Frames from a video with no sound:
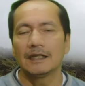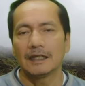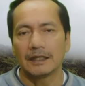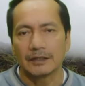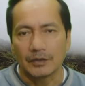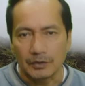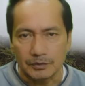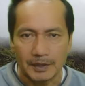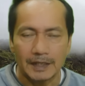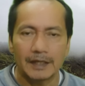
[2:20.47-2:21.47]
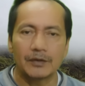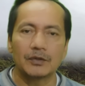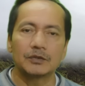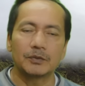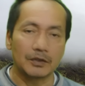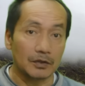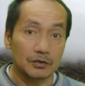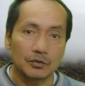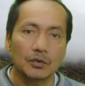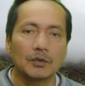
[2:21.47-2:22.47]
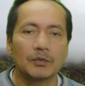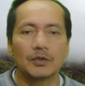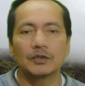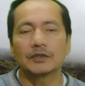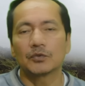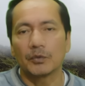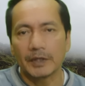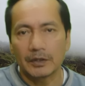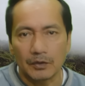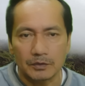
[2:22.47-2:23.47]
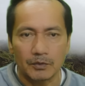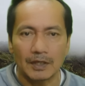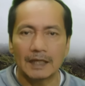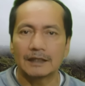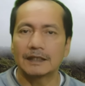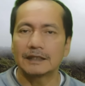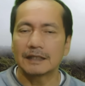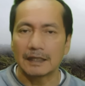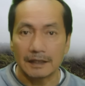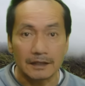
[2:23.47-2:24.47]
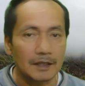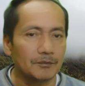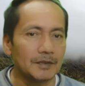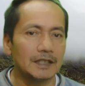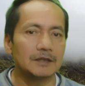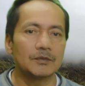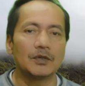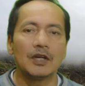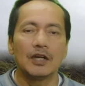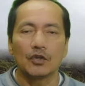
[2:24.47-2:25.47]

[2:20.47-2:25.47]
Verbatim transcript: en los fierros, bueno, en los tubos, cubriendo los volantes, la llanta mismo,